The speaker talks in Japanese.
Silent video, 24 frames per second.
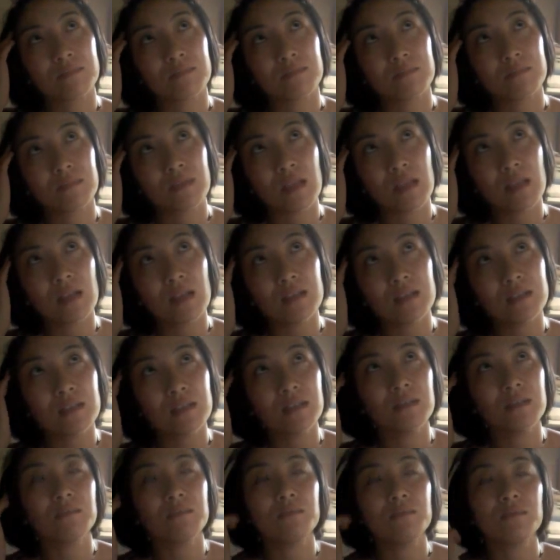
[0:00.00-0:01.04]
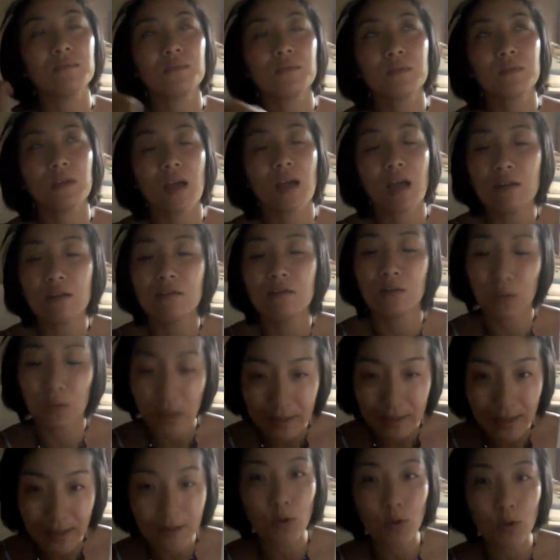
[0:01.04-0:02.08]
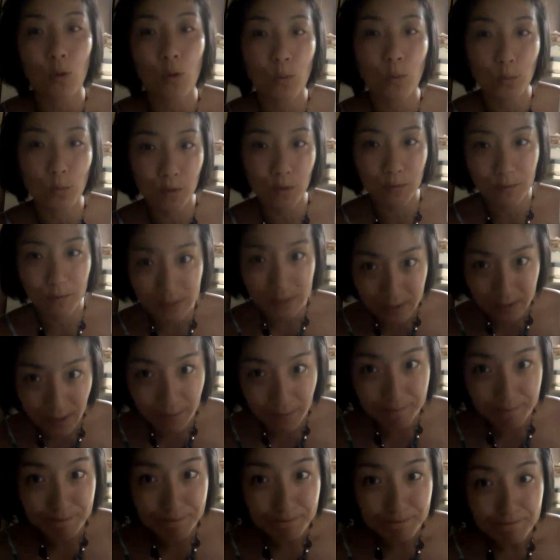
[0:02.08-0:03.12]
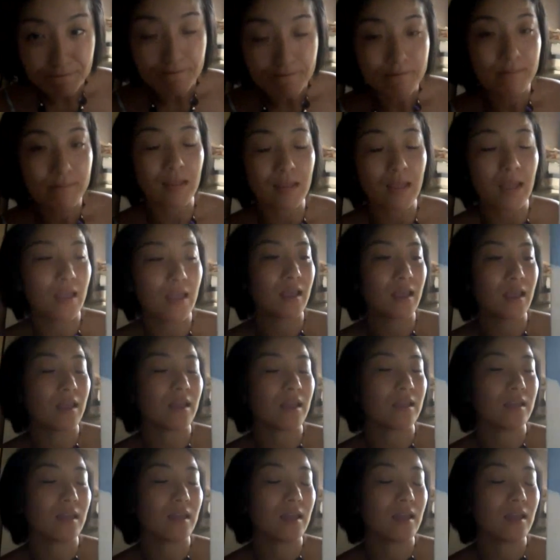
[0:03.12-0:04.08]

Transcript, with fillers: 正しい部分があるのかなと思いました。で